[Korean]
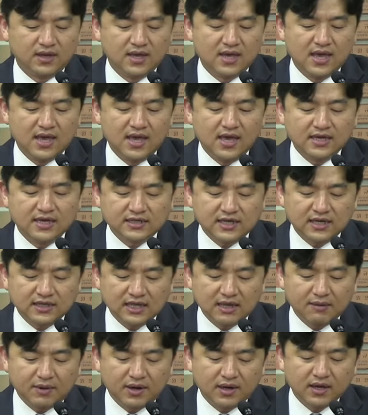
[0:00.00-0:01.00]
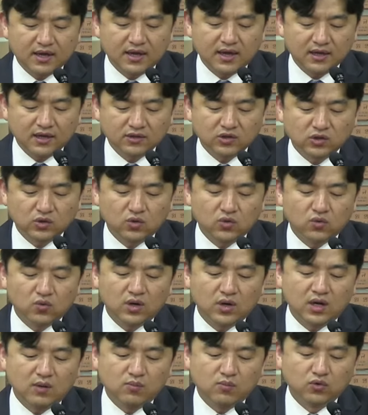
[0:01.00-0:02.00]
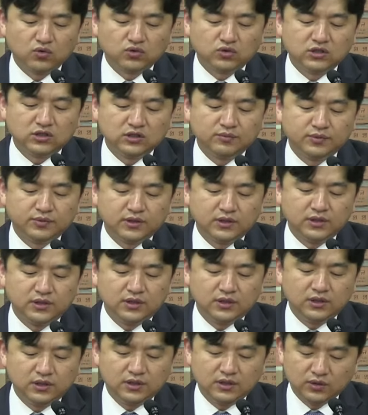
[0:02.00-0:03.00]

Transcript: 상대방의 행동과 모습을